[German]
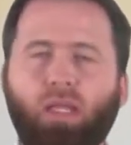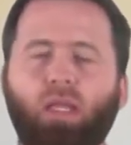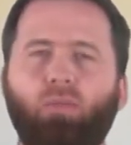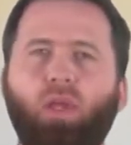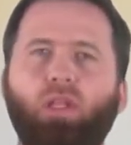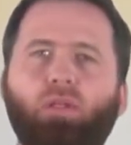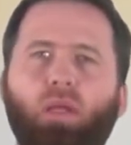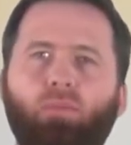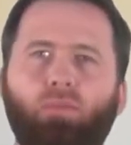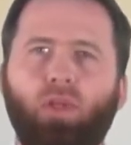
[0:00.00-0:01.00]
Ich denke, im,
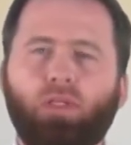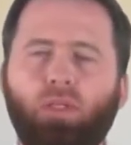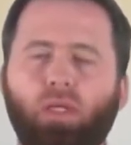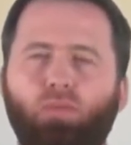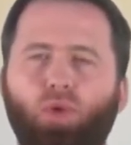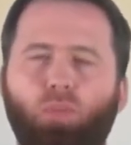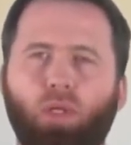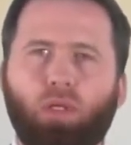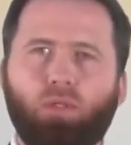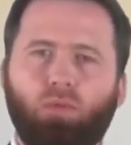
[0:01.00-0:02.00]
wenig, im Wesentlichen würde
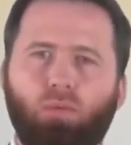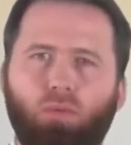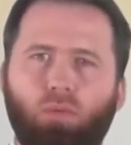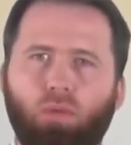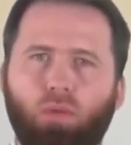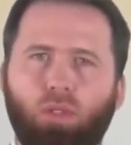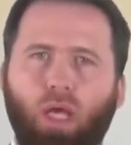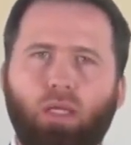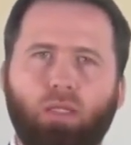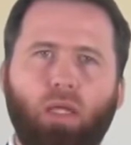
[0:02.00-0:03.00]
man dazu
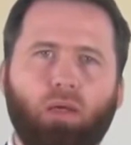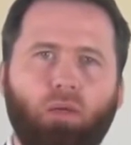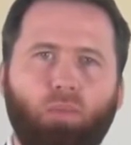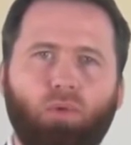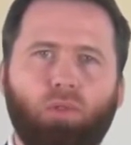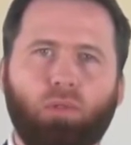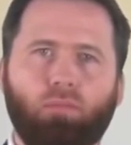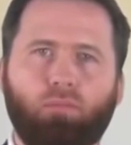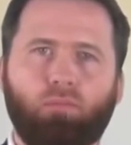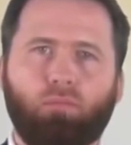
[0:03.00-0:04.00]
drei Kriterien
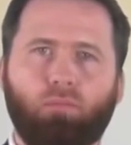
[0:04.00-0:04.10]
benutzen.